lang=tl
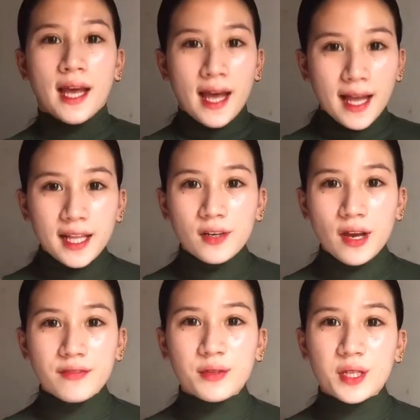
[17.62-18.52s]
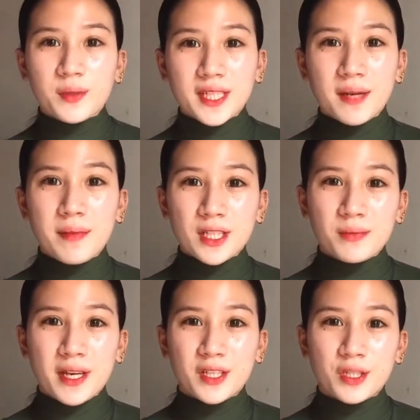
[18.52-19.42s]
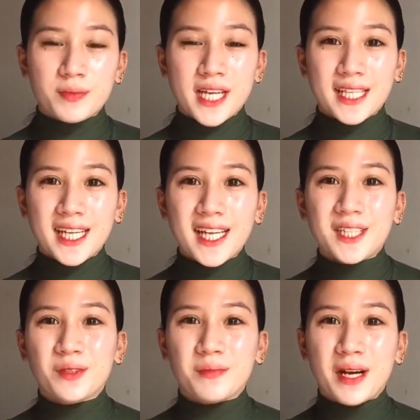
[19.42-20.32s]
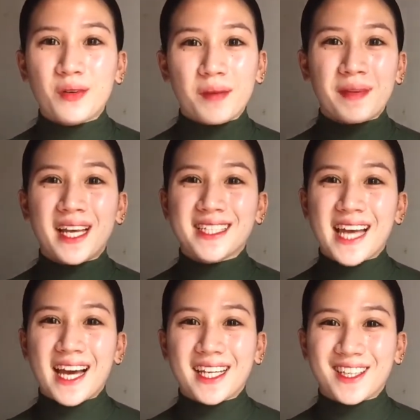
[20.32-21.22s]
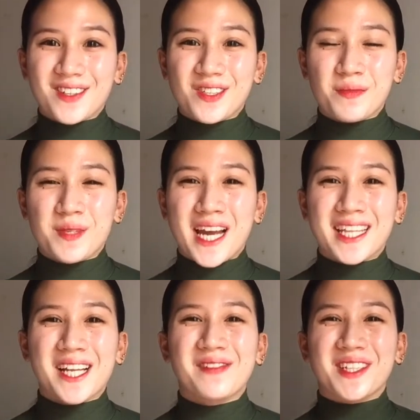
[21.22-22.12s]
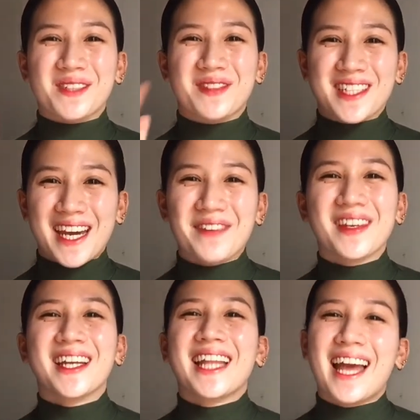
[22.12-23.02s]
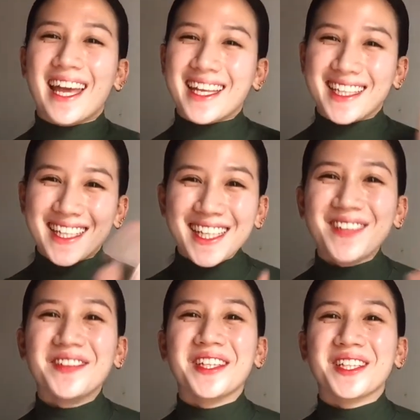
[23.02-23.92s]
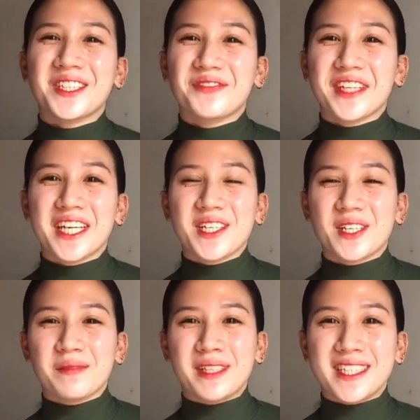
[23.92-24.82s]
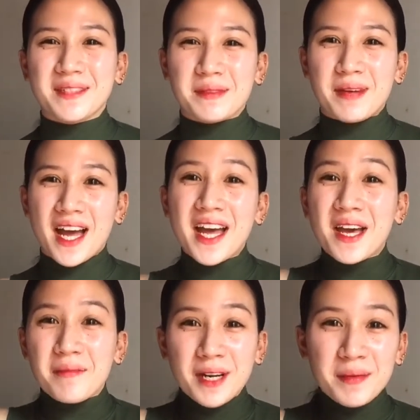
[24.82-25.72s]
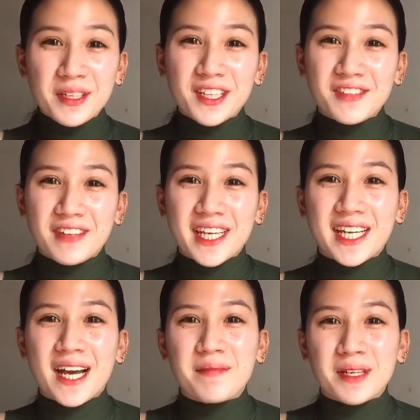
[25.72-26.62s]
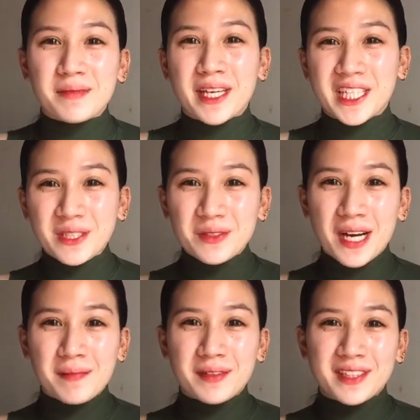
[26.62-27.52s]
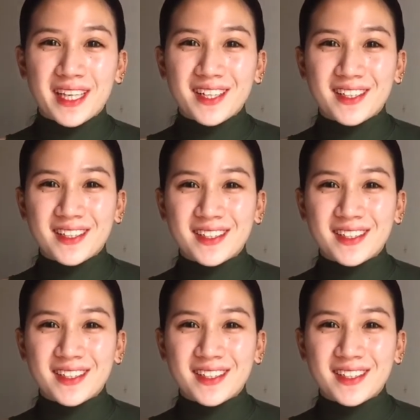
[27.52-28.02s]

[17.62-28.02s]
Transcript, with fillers: Hello everyone! Welcome back to my YouTube channel. At kung bago ka pa lang sa aking YouTube channel, mag-subscribe ka na and click mo na yung notification bell sa baba para ma-notify ka pag may new upload ako.